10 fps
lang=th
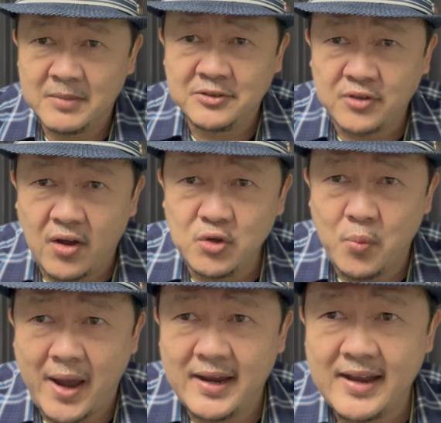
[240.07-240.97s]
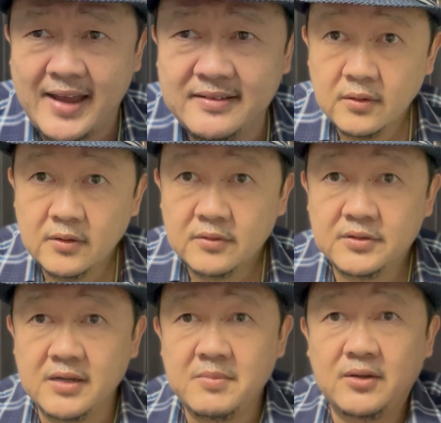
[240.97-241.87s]
มันซ่อนอยู่ภายในนั้น
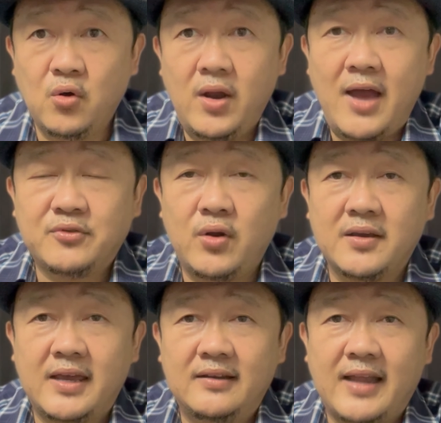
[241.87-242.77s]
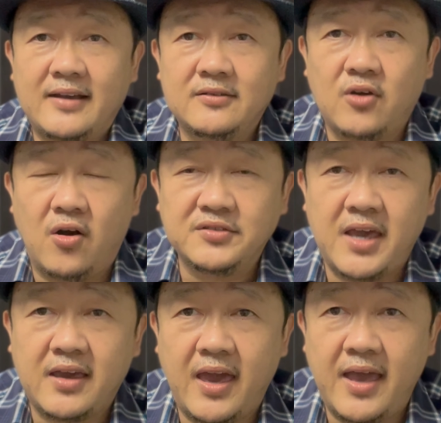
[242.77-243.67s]
ซึ่งมันดูแล้วธุรกิจหลักของ
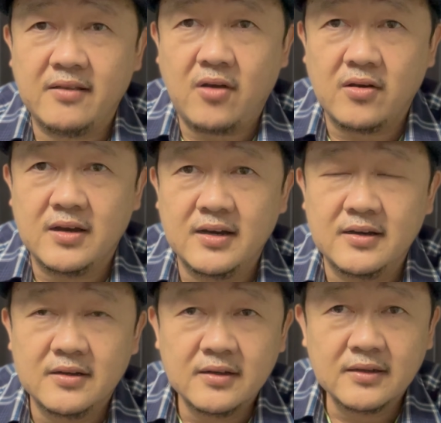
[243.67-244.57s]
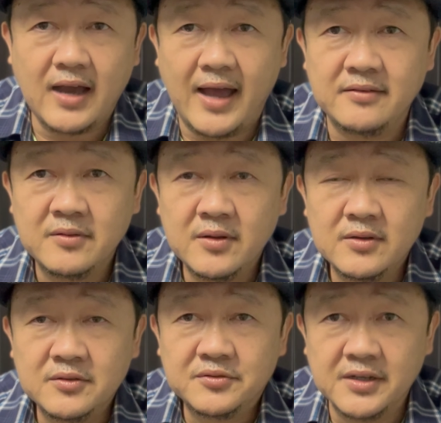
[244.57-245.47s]
JKN ก็คือ การ
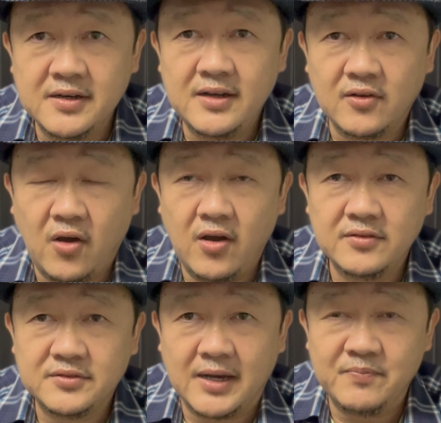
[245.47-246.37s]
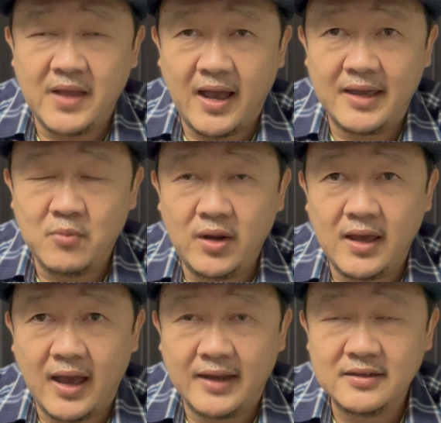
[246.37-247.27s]
ซื้อแล้วก็จำหน่ายบริ
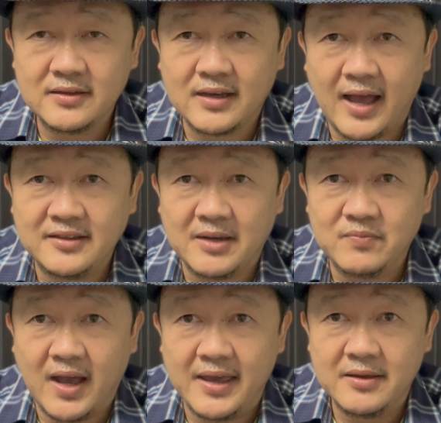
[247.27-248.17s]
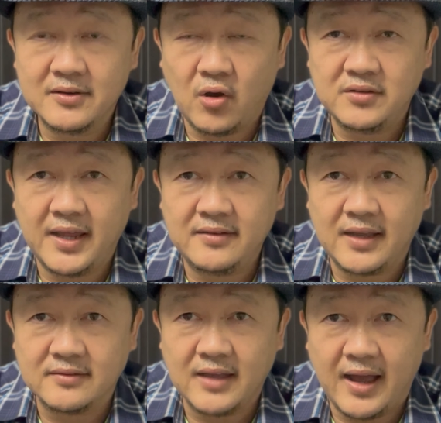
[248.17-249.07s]
หารการจำหน่ายคอนเทนต์
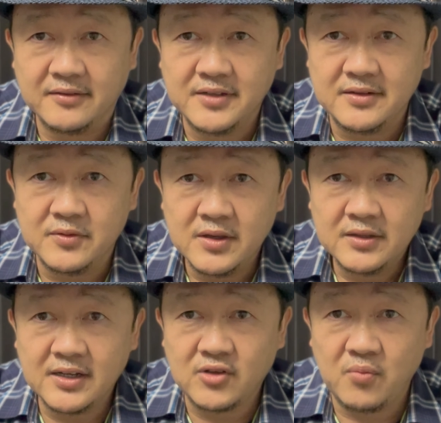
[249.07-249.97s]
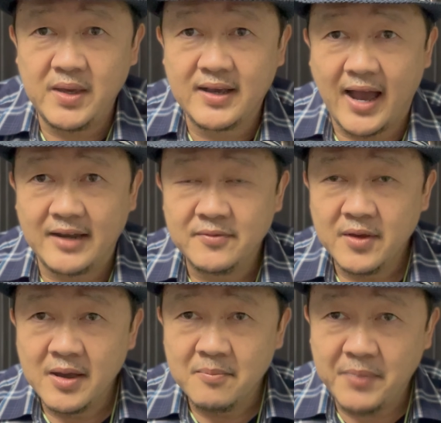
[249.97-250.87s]
ต่าง ๆ ซึ่งจะต้องมีการ
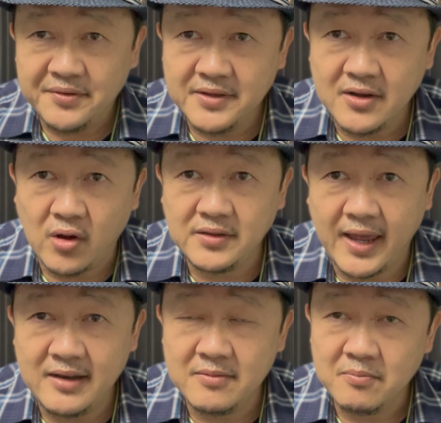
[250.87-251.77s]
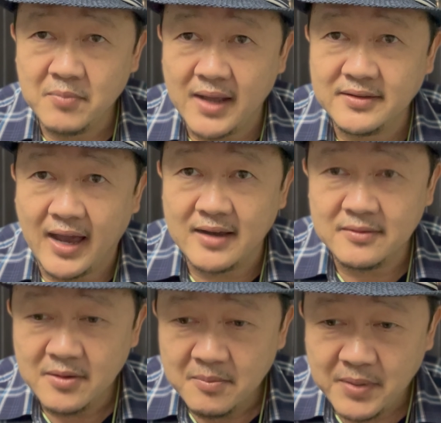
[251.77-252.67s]
ไปซื้อคอนเทนต์มาจาก
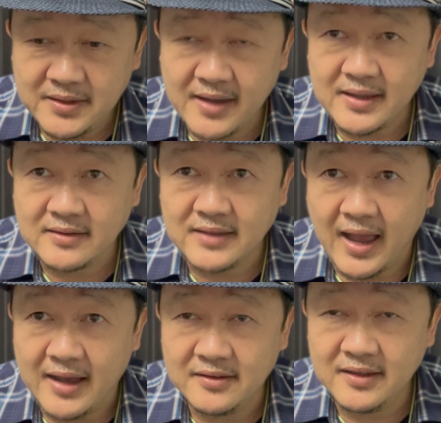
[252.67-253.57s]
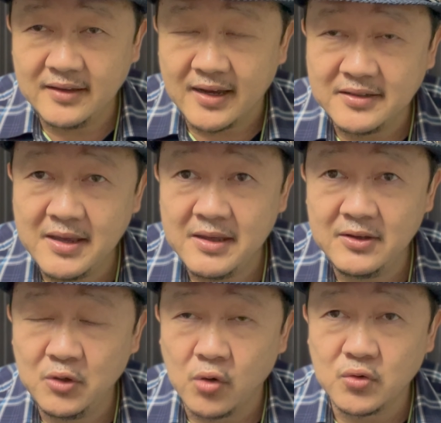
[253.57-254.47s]
ประเทศต่างๆอย่างที่
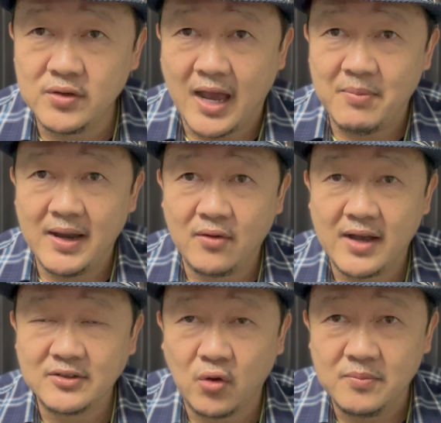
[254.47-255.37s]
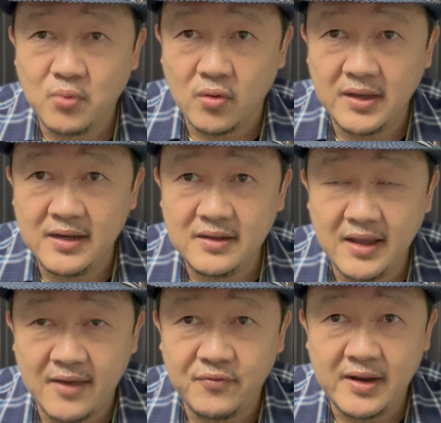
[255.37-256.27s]
ยกตัวอย่างไปแล้วข้างต้น พวก อินเดี
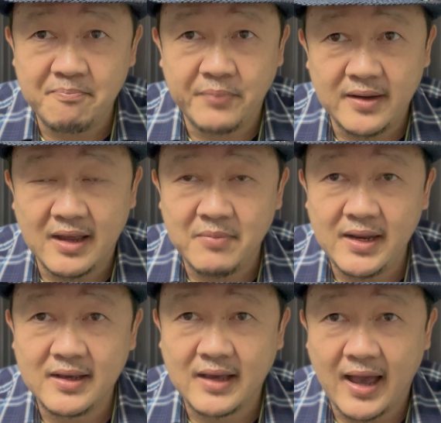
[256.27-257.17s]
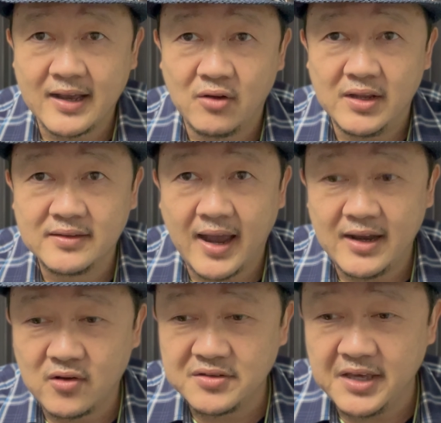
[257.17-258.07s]
ย ฟิลิปปินส์อเมริกาเกาหลีใต้
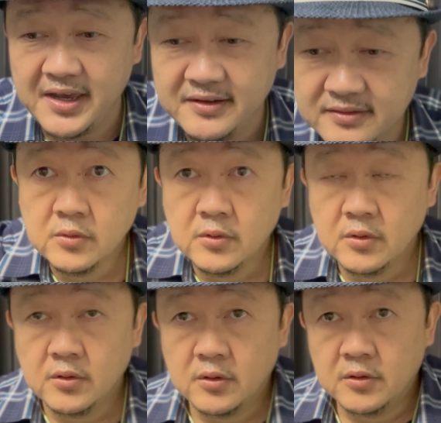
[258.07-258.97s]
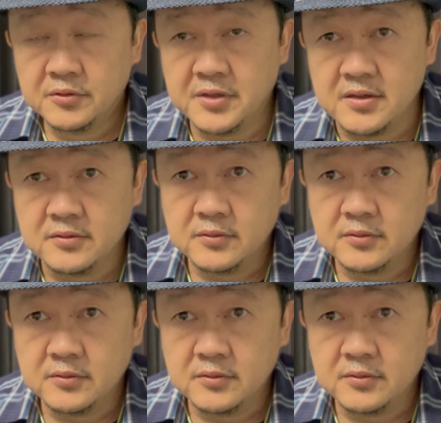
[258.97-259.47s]
แล้วก็จีน ซึ่ง